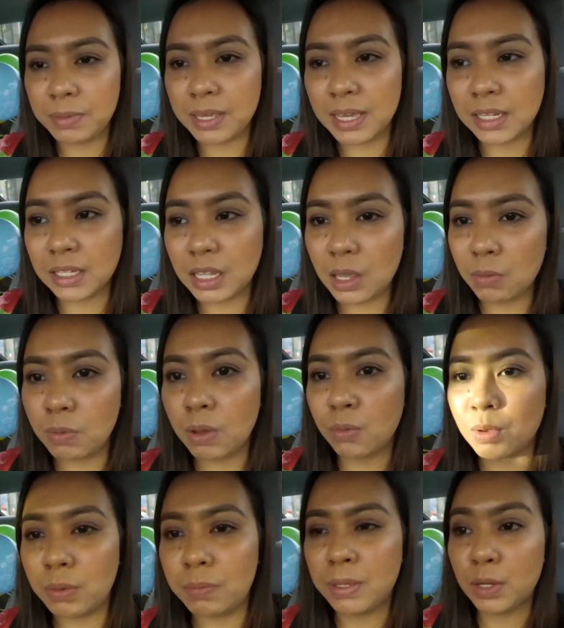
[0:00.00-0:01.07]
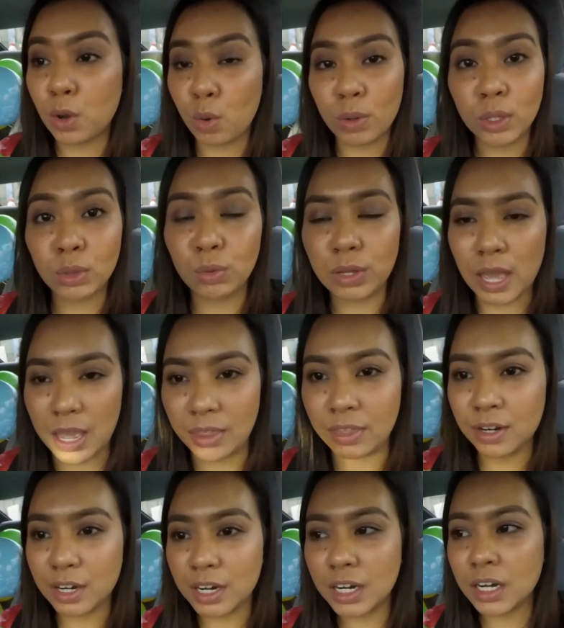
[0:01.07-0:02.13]
Me and Dewey will be going
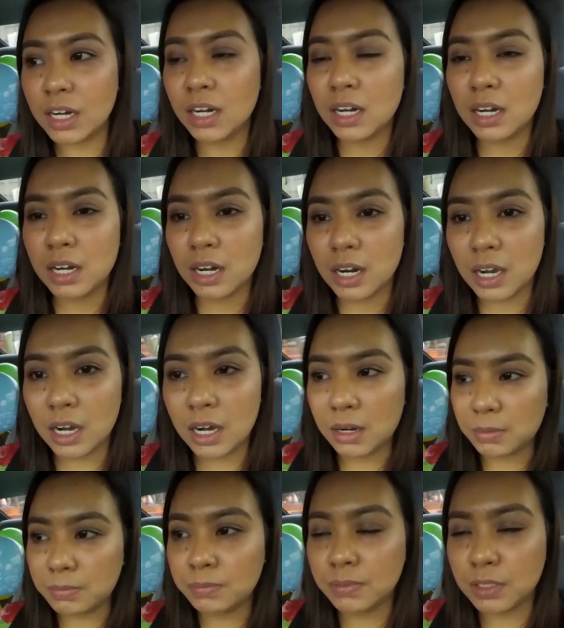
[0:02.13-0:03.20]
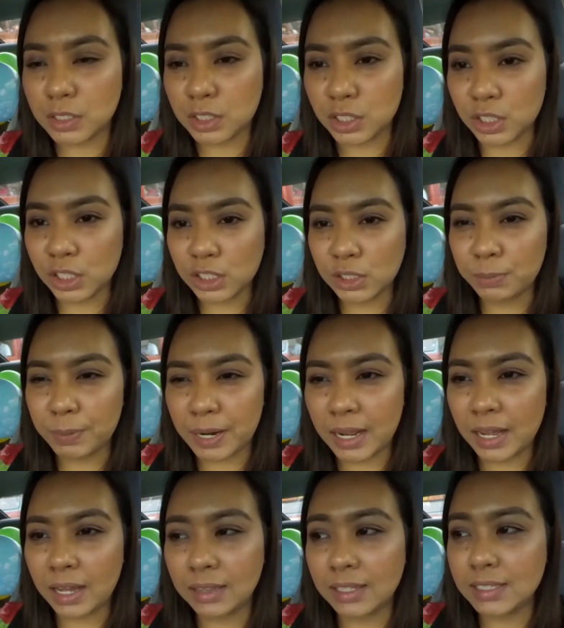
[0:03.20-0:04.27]
together um, sa church
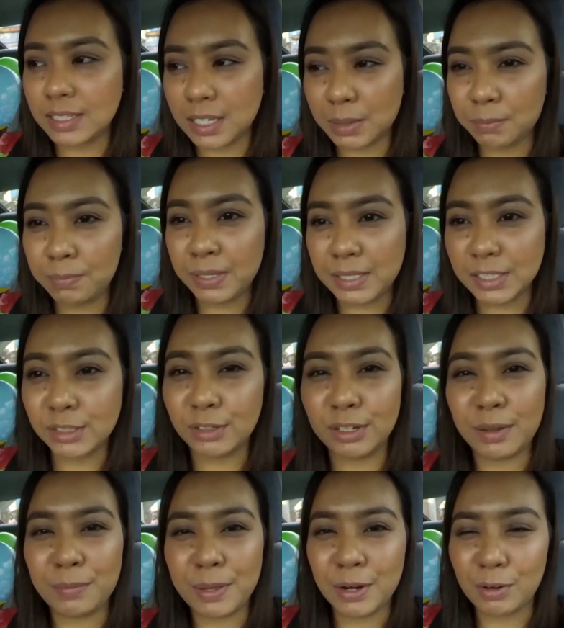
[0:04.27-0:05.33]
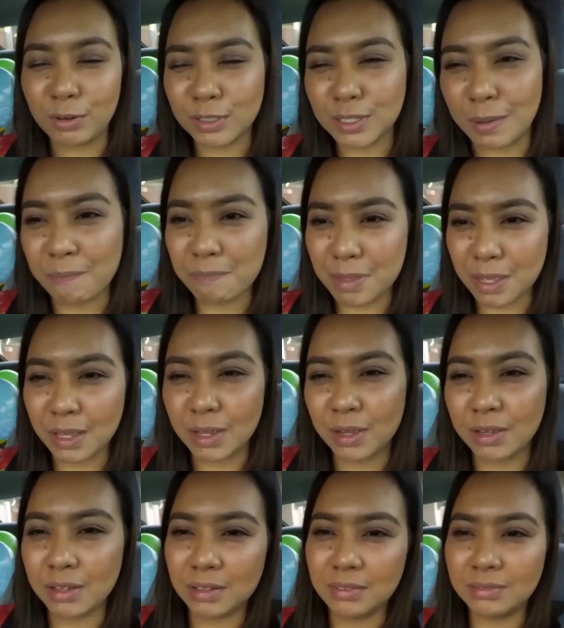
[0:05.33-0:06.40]
para at least hindi dito na merong
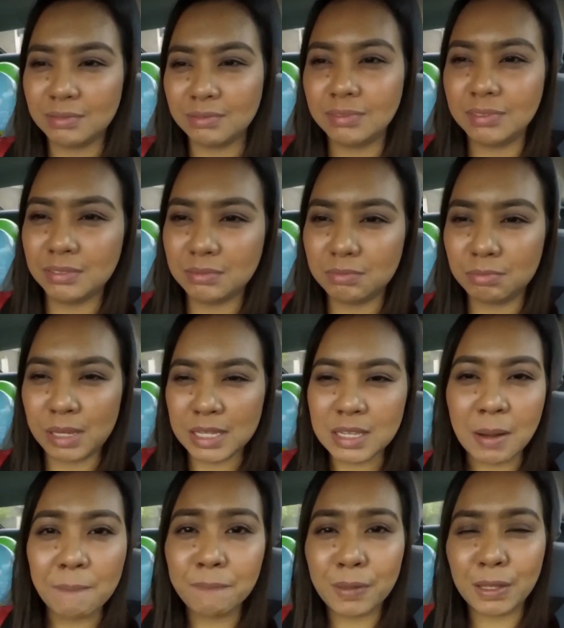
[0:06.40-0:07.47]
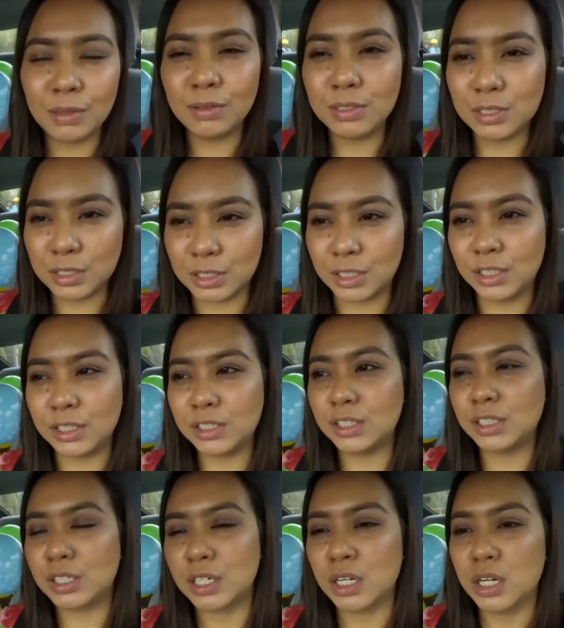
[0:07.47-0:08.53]
something, may something dun sa church.